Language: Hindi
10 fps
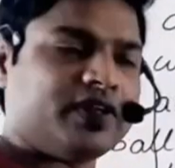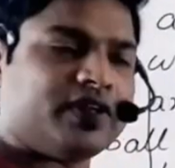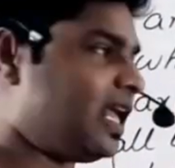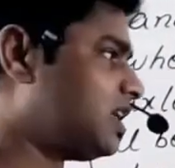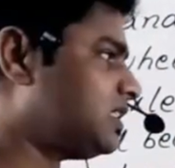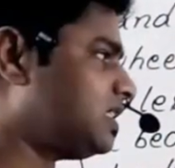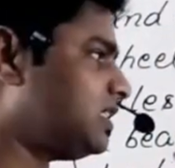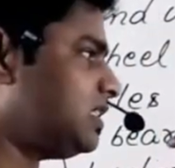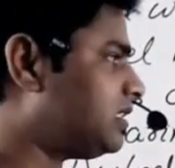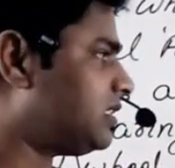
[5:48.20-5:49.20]
फिर एक्सल
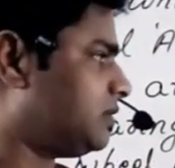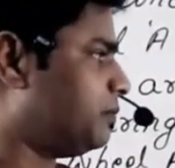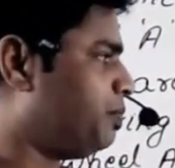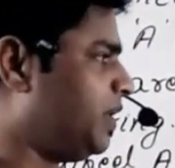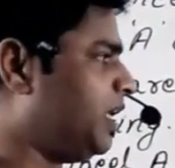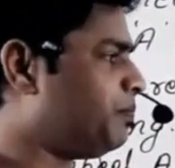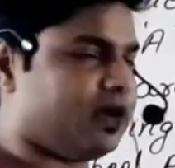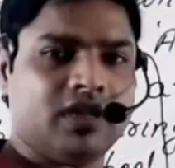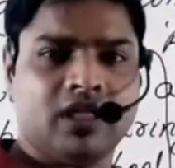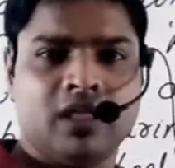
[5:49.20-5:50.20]
बी
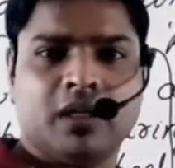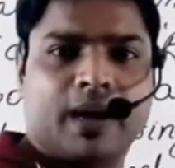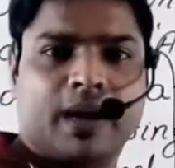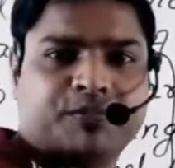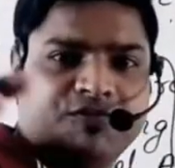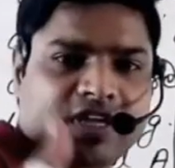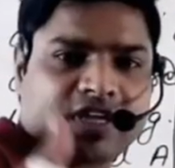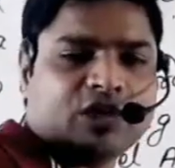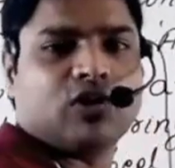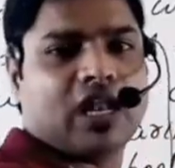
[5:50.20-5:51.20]
पर आप व्हील
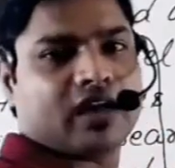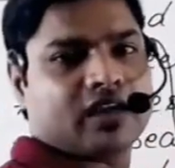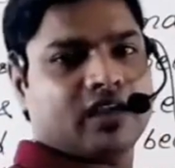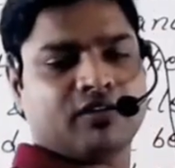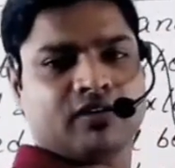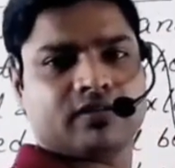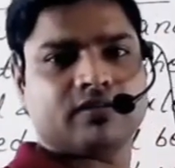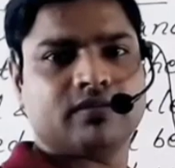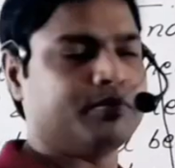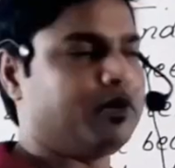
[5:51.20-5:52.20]
को लाके
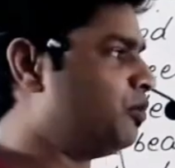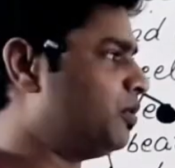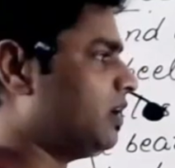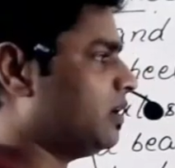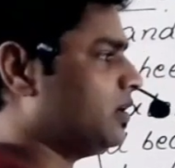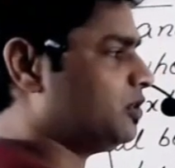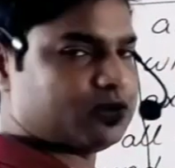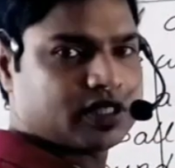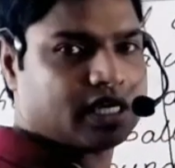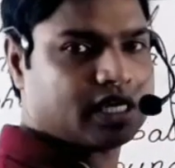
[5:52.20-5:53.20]
माउंटिंग कर दो
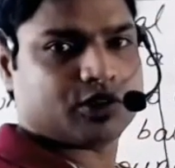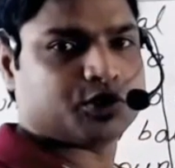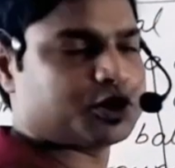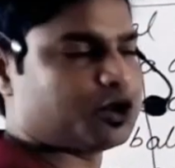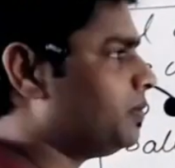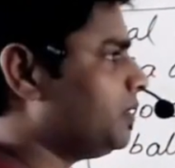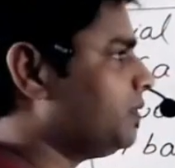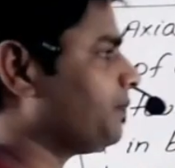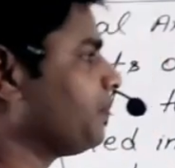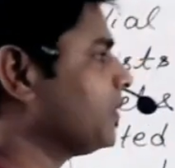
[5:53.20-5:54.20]
चढ़ा दो उसके ऊपर
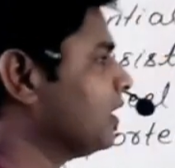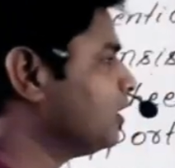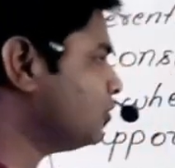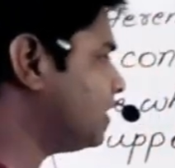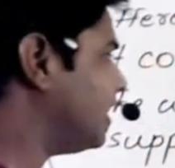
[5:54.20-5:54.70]
तो यही